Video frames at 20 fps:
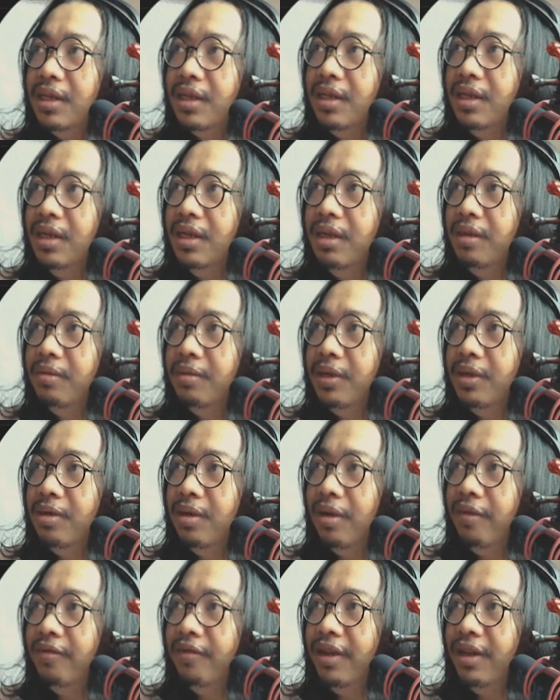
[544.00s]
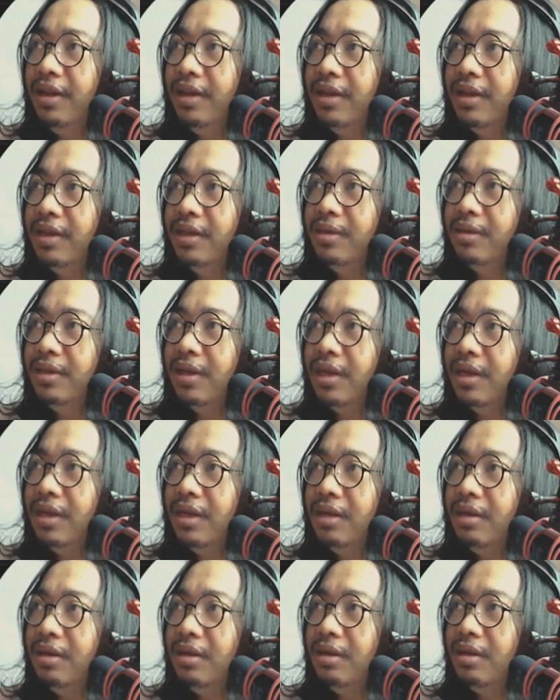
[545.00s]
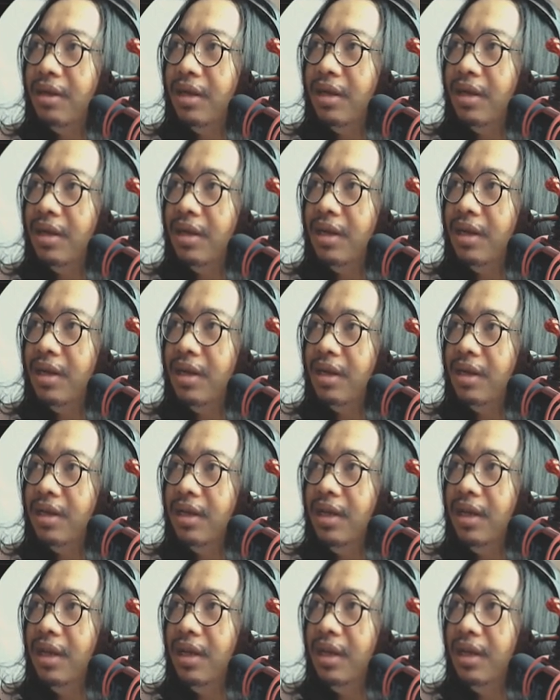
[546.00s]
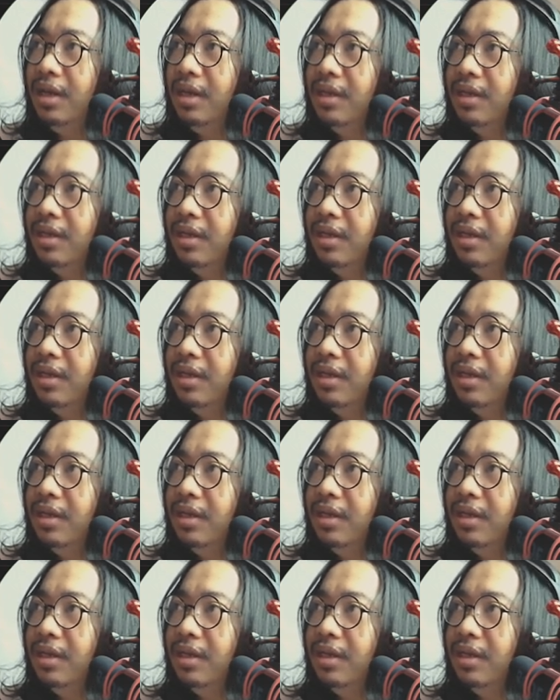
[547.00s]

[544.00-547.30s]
Jadi di video efek itu cari uh, king.